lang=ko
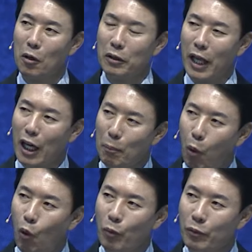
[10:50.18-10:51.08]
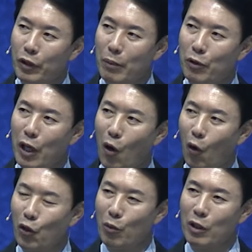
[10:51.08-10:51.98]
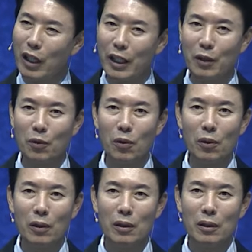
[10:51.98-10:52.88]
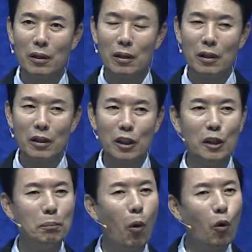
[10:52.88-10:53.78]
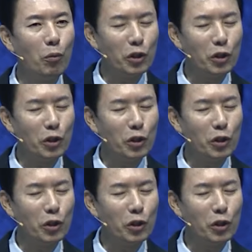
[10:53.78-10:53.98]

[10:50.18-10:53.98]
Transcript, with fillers: 내가 복음 때문에 어려움을 당해도 그 복음을